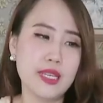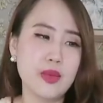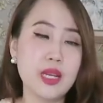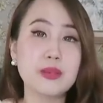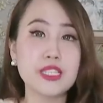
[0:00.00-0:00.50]
di
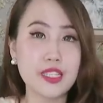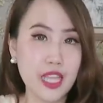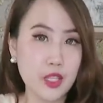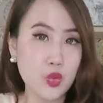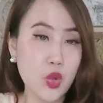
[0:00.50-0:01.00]
mana
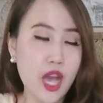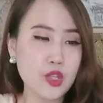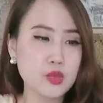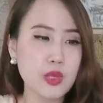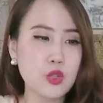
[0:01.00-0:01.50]
peserta itu
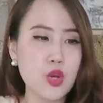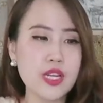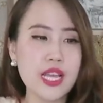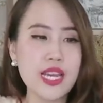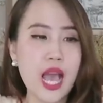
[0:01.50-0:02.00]
harus
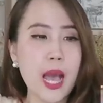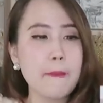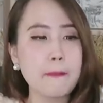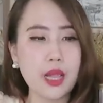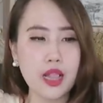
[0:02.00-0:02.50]
mengeluarkan
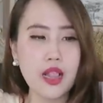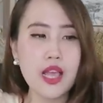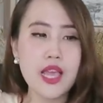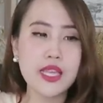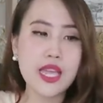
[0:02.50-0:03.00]
apel
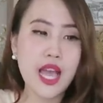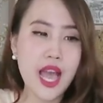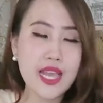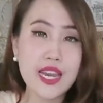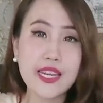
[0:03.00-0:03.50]
yang
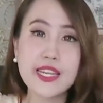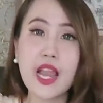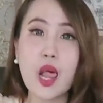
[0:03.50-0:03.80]
ada di